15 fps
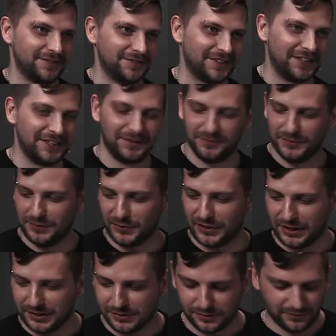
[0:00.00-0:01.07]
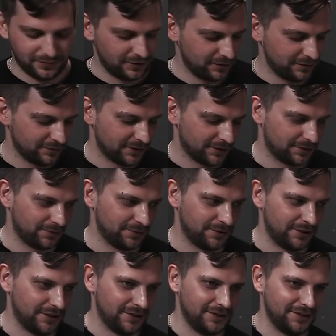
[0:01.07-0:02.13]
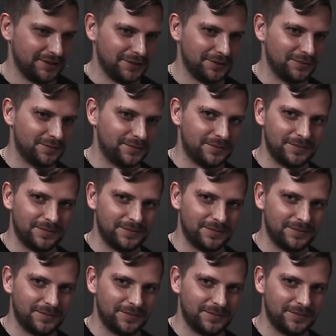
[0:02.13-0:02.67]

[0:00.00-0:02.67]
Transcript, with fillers: когда мне показывают фигню такую, и я говорю,